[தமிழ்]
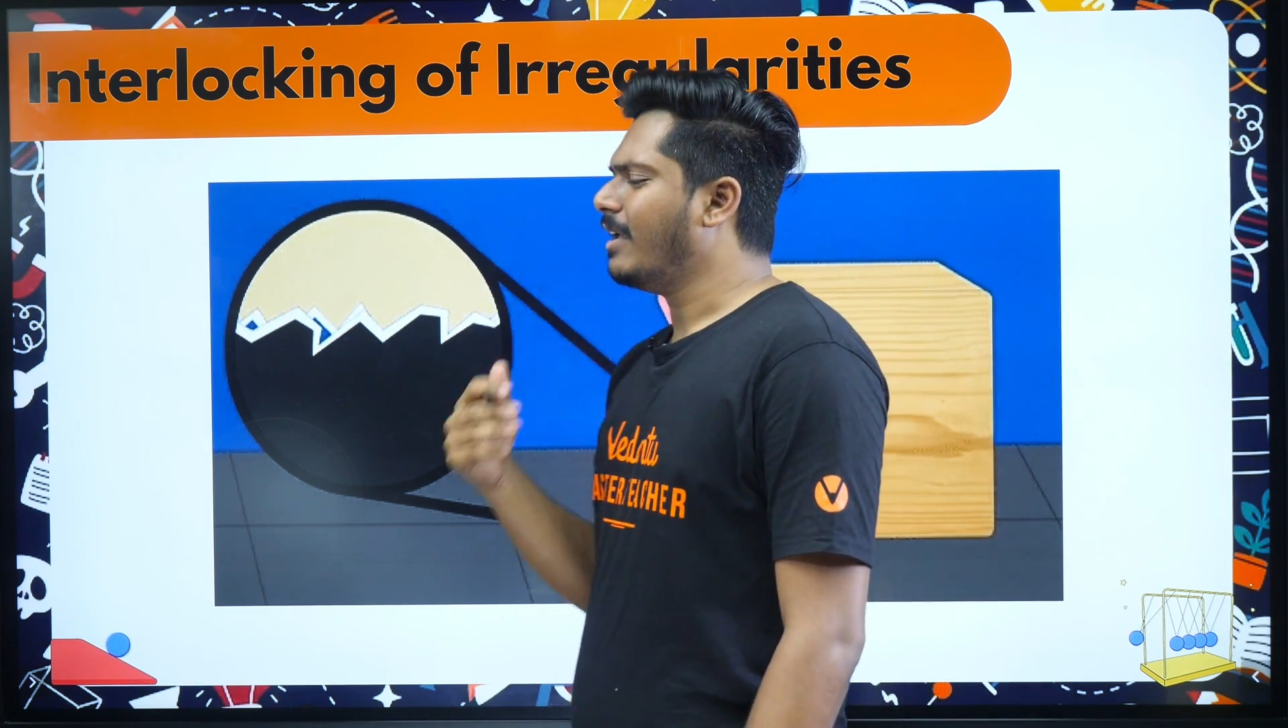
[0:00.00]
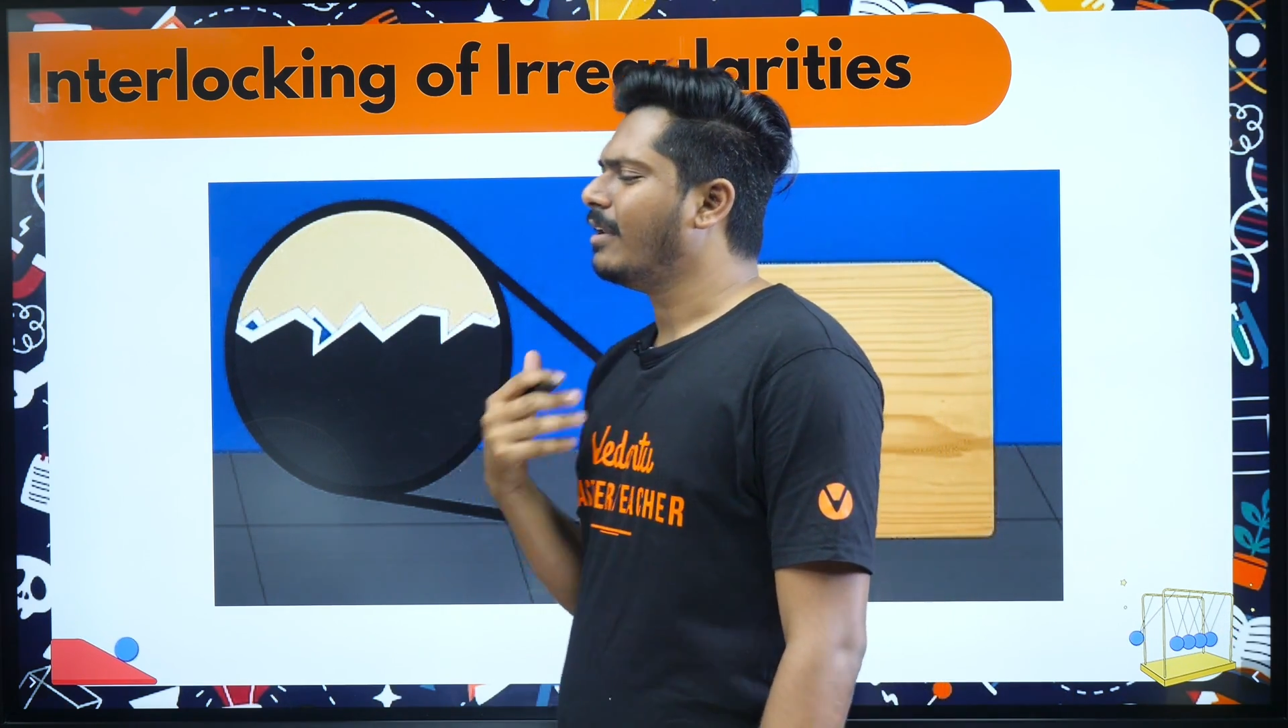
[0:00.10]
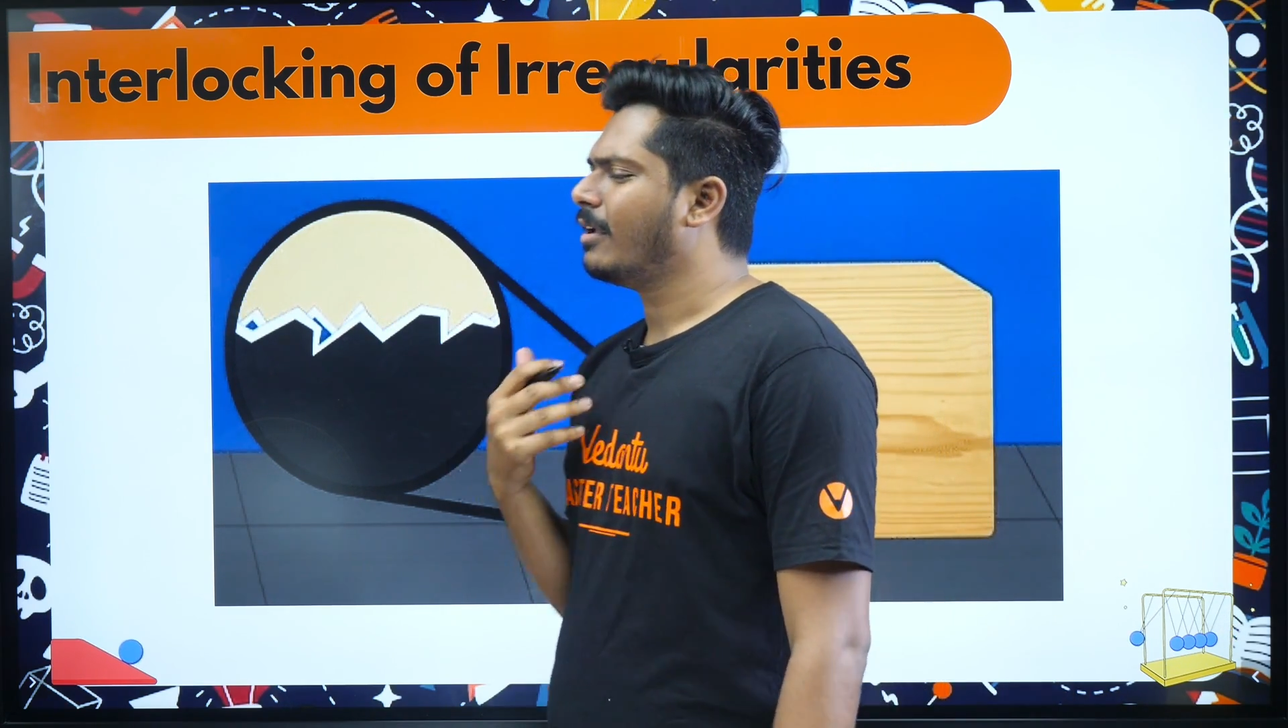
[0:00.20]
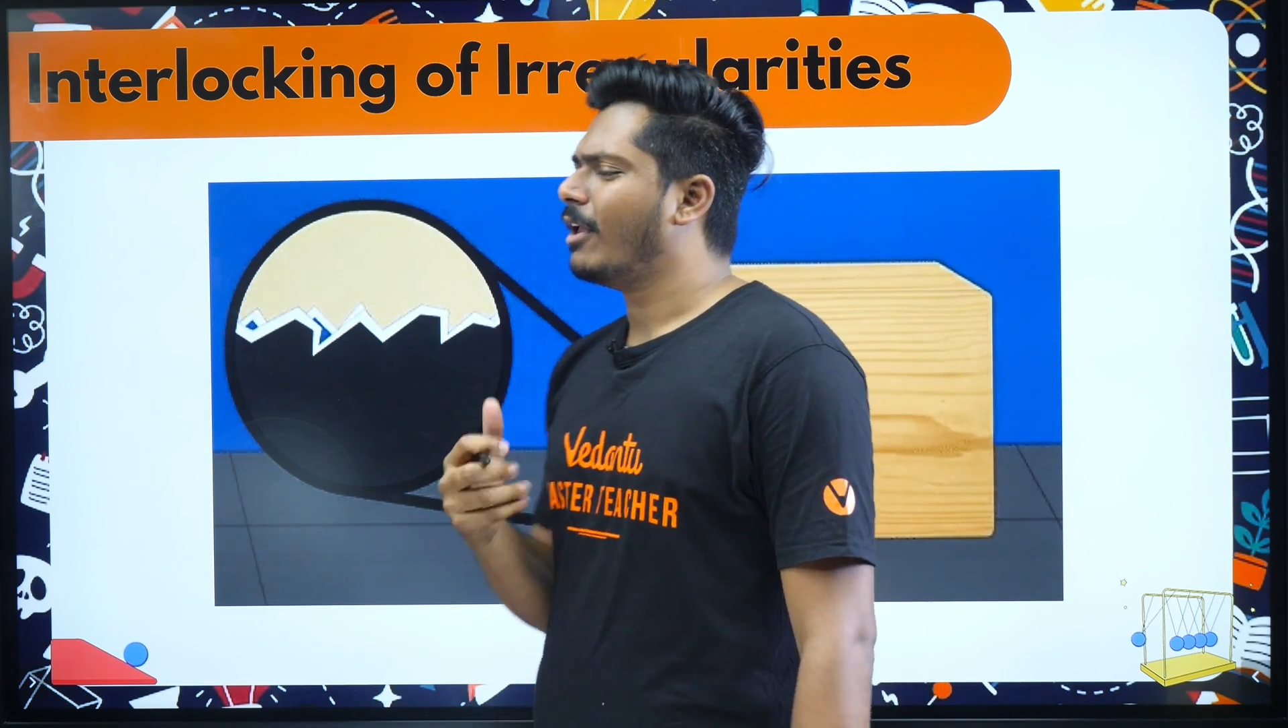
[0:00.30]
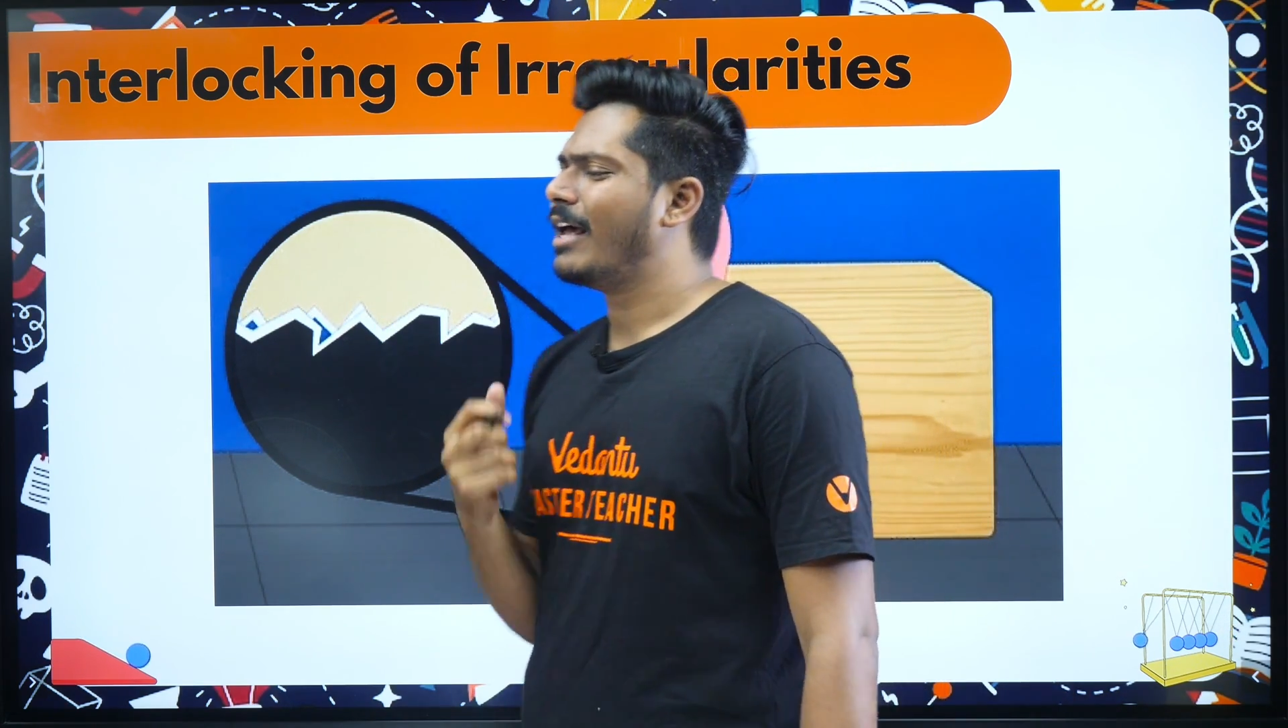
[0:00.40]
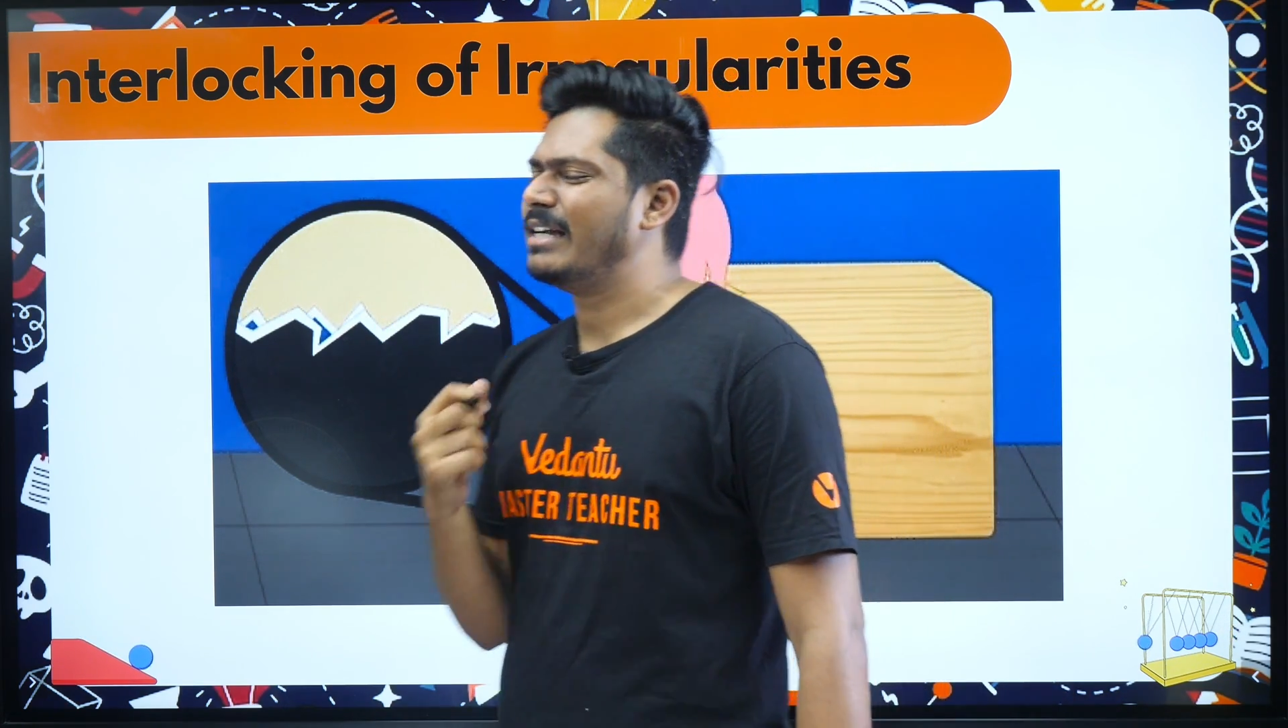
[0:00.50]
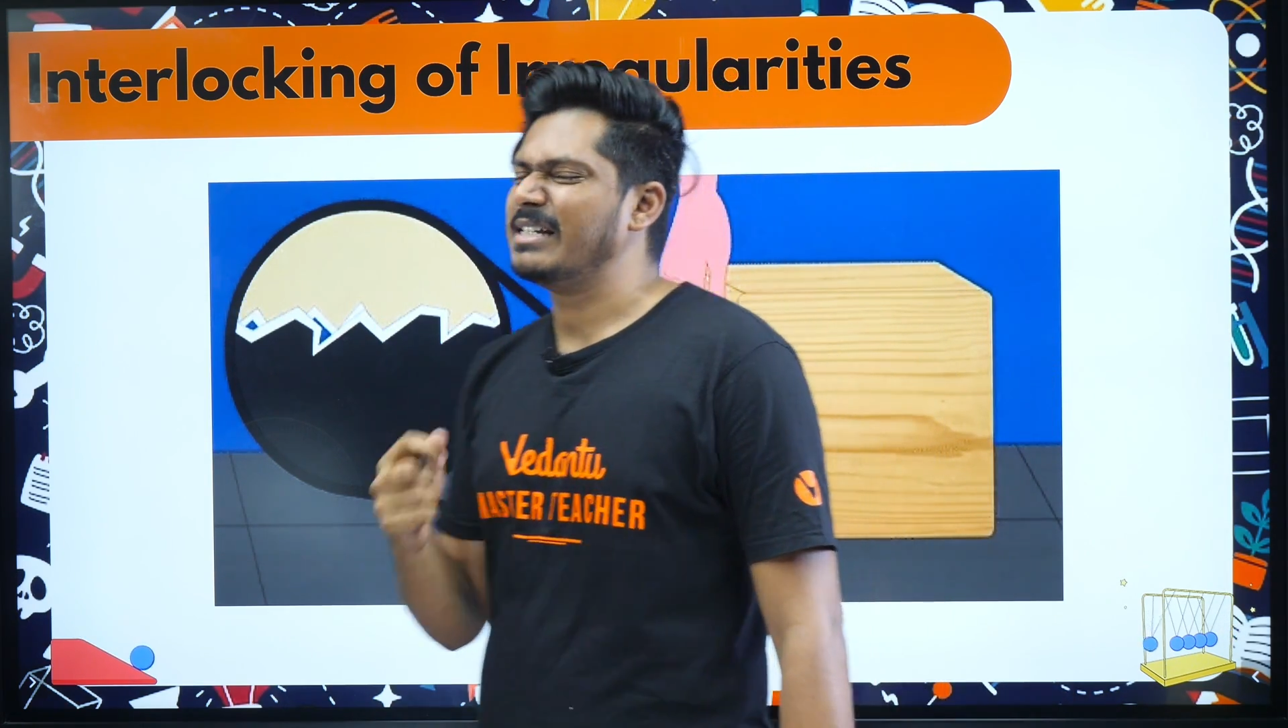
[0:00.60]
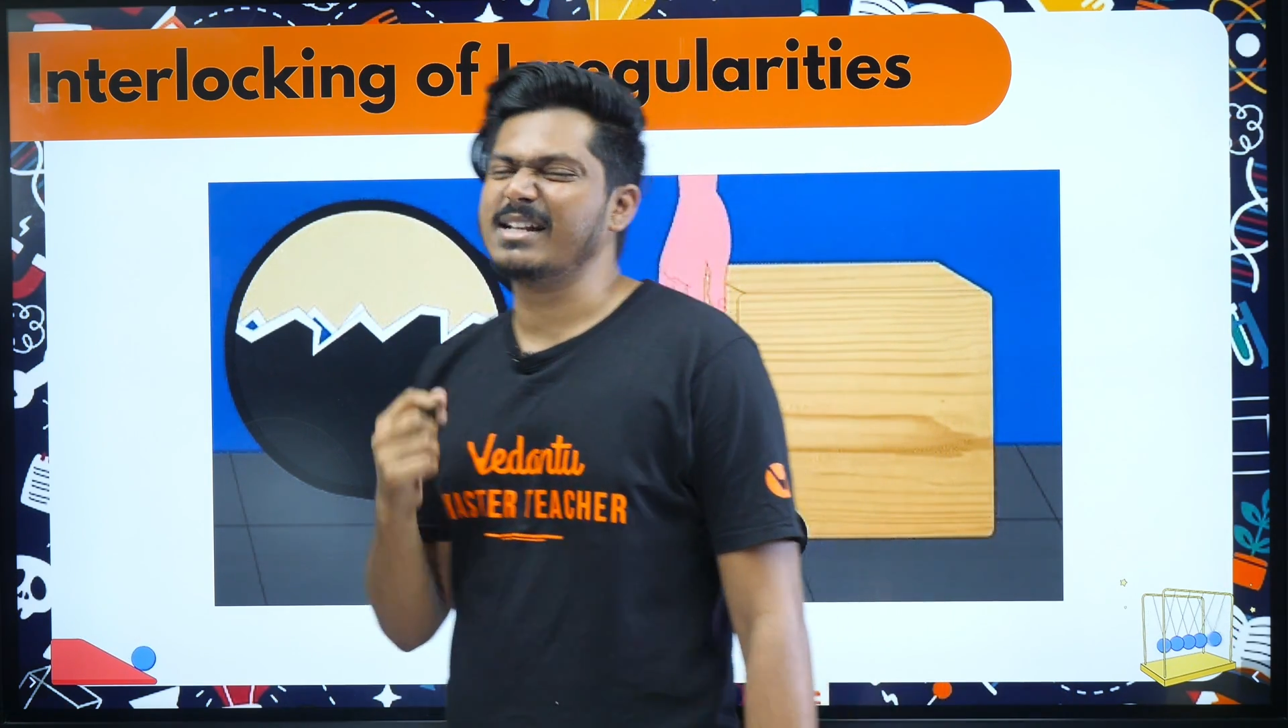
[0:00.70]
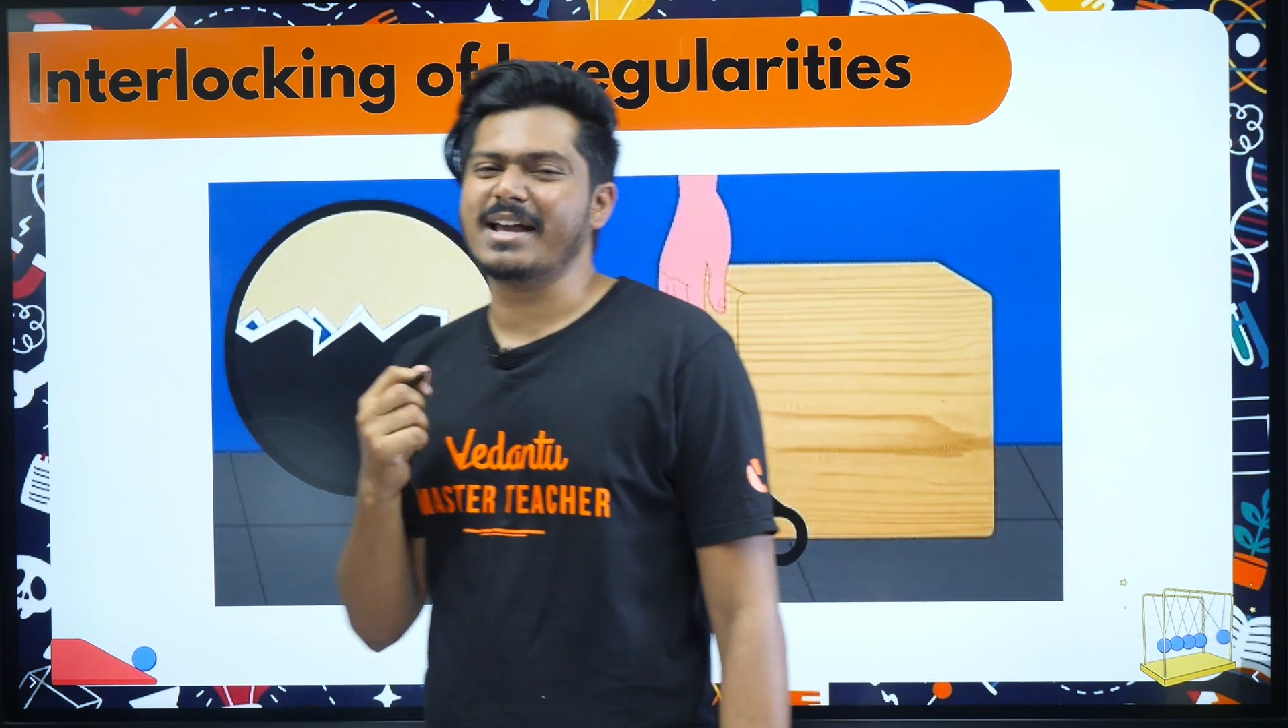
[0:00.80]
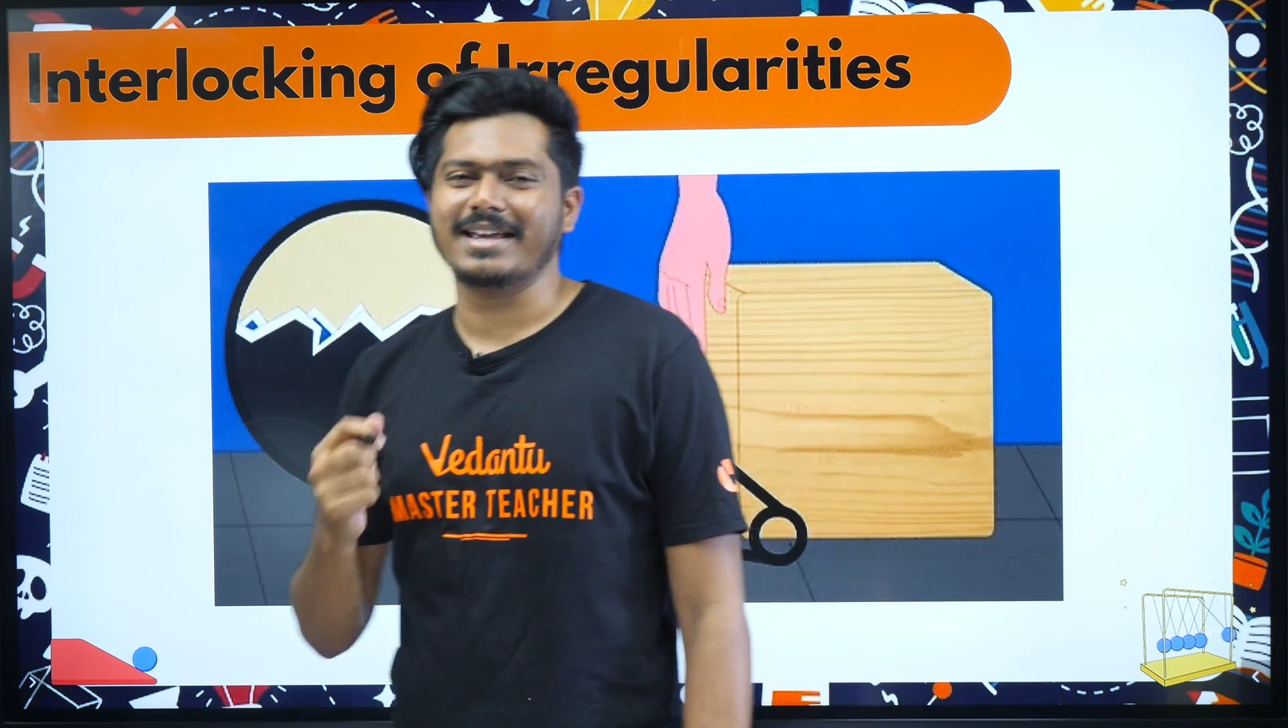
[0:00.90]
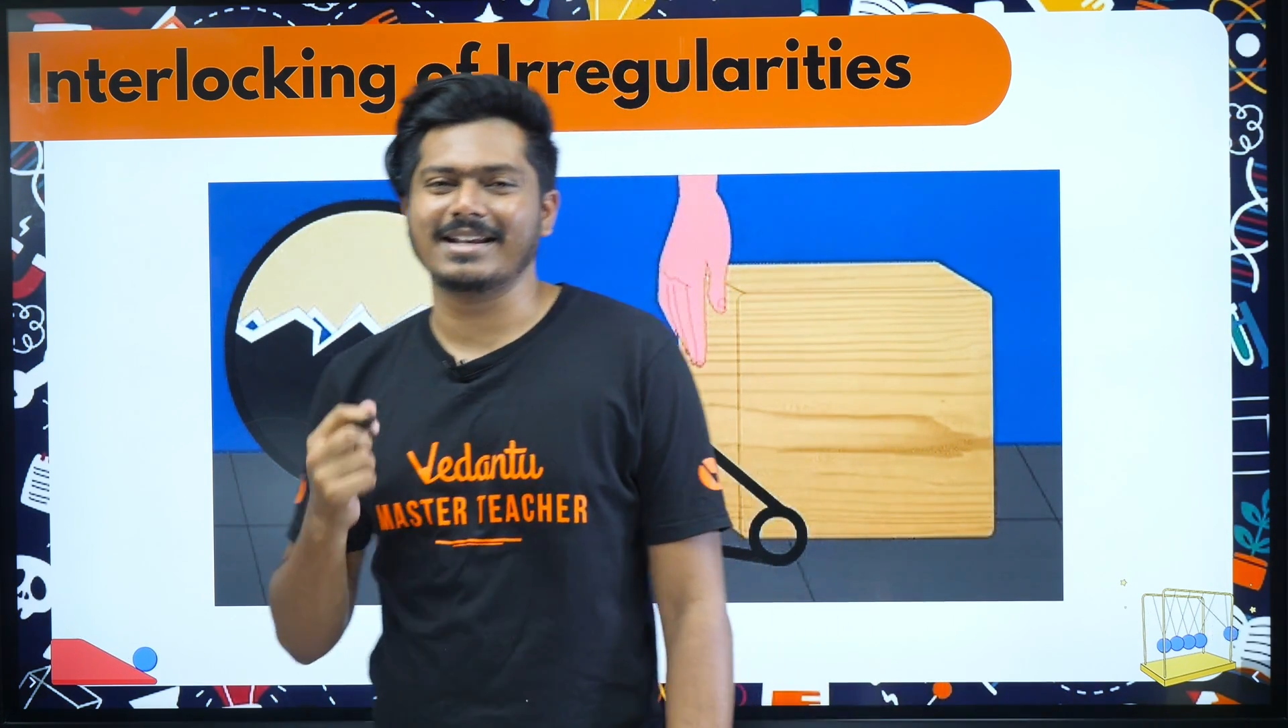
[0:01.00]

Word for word: இர்ரெகுலாரிட்டிஸ்னா